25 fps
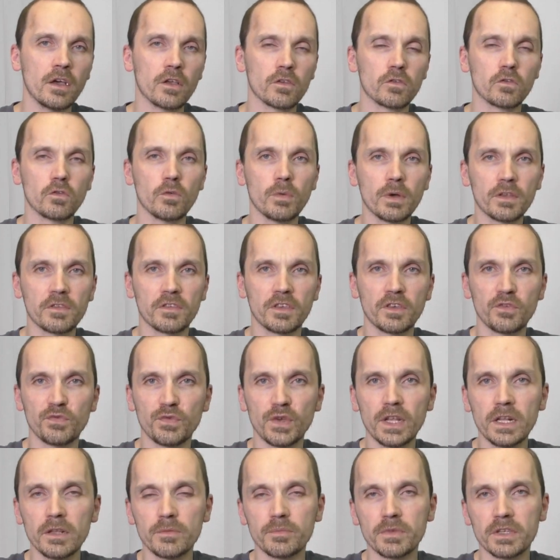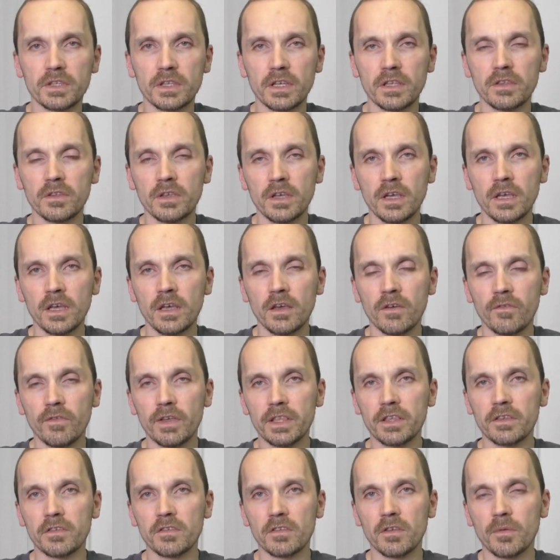Sowas gefällt mir dann,
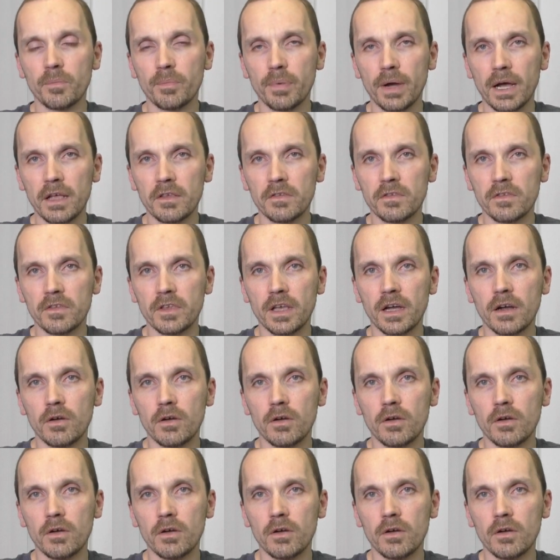wenn es dann passt,